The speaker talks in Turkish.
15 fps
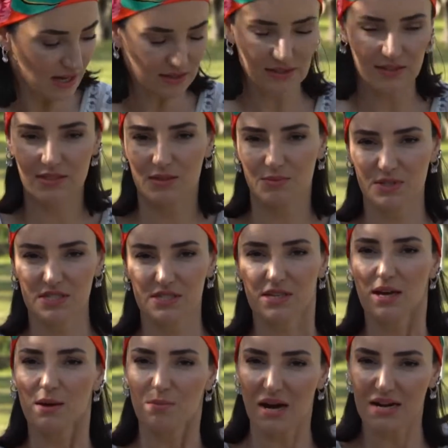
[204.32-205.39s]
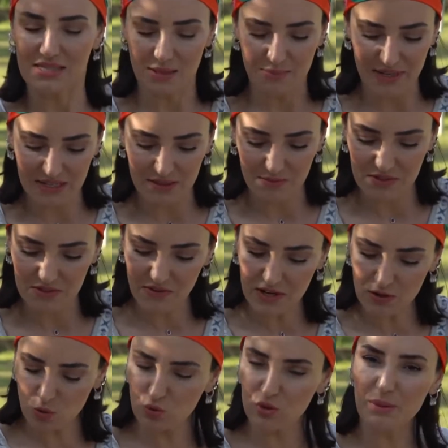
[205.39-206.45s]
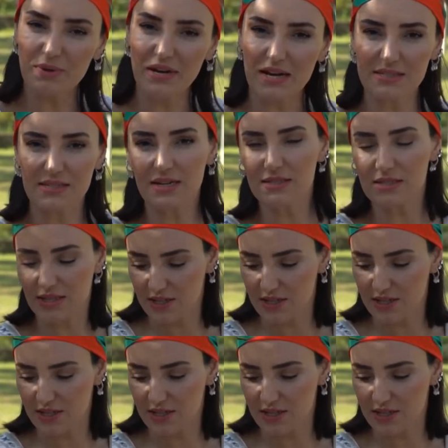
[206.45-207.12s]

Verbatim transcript: sakladığımız malzemelerimiz var. Evet. Onu da birazdan